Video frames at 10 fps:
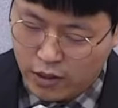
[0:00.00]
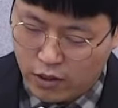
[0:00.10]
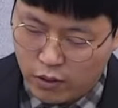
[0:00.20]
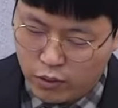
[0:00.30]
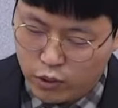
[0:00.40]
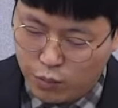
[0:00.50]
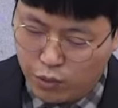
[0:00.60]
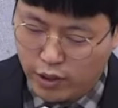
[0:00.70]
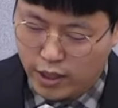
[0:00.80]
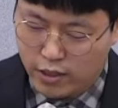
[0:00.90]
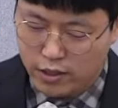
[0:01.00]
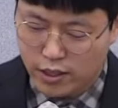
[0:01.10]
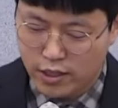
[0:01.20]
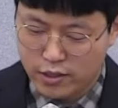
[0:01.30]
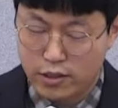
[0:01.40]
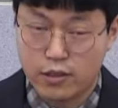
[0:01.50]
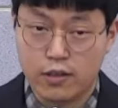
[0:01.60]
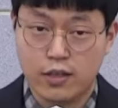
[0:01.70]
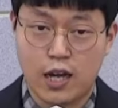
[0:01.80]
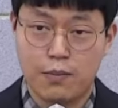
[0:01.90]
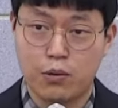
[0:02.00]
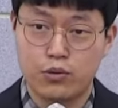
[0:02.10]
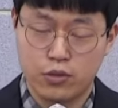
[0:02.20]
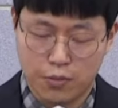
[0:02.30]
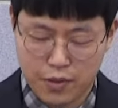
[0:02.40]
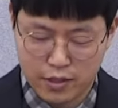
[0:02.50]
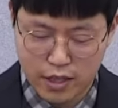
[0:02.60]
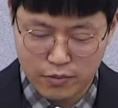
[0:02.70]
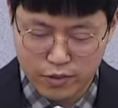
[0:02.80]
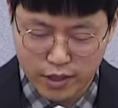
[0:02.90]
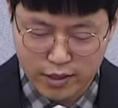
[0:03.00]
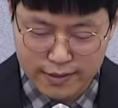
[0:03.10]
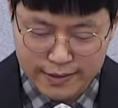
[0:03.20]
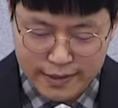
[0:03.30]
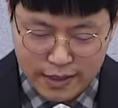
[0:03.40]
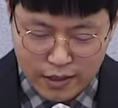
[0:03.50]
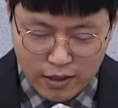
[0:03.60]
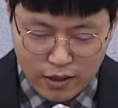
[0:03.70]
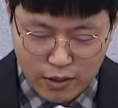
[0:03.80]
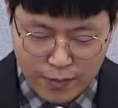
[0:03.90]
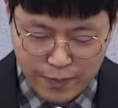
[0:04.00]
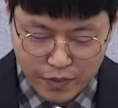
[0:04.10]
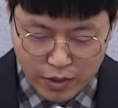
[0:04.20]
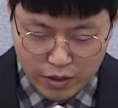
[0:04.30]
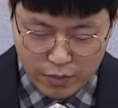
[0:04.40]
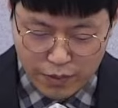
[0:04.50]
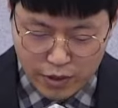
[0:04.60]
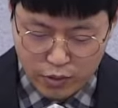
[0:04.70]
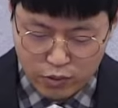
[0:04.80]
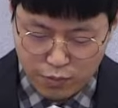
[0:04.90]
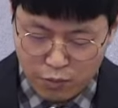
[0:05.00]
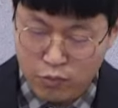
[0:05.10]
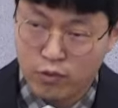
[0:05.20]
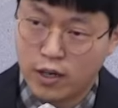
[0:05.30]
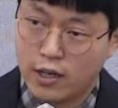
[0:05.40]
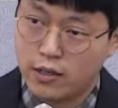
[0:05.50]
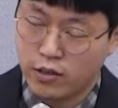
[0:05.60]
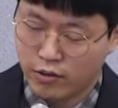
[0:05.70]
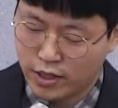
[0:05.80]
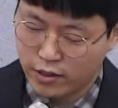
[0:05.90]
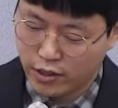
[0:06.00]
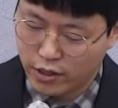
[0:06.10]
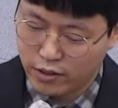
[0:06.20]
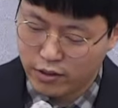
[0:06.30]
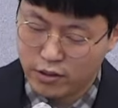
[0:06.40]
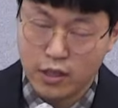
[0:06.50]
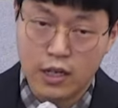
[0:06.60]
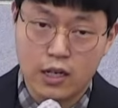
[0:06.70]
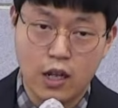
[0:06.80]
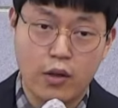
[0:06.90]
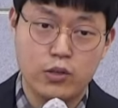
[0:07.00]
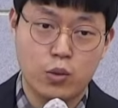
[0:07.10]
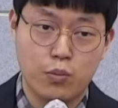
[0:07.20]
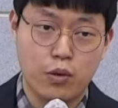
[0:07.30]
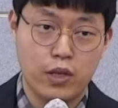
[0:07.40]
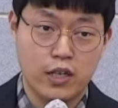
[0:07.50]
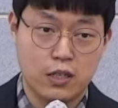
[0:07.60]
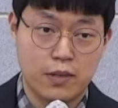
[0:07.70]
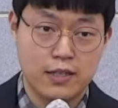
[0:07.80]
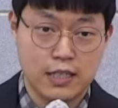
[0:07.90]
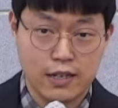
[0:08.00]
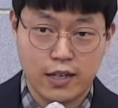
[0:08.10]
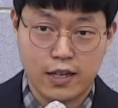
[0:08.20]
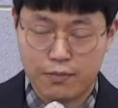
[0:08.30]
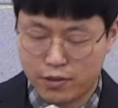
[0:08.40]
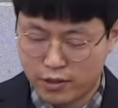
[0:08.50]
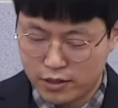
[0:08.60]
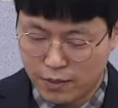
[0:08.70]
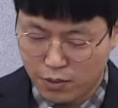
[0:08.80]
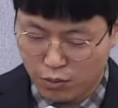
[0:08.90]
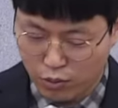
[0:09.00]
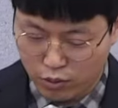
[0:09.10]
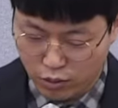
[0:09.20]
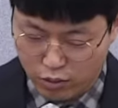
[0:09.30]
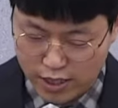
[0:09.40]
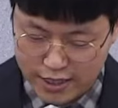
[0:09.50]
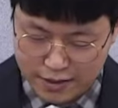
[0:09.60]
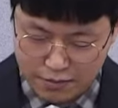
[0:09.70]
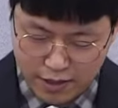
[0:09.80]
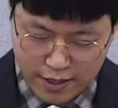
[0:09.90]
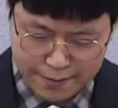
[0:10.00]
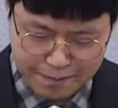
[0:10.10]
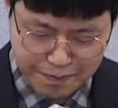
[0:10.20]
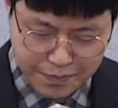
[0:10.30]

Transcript: 어, 오늘 족보에 관련하여서 다 볼 수가 없기 때문에 어, 특별히 오늘 본문과 연관되어 있는 레위 족보에 대해서만 짧게 한번 살펴보도록 하겠습니다.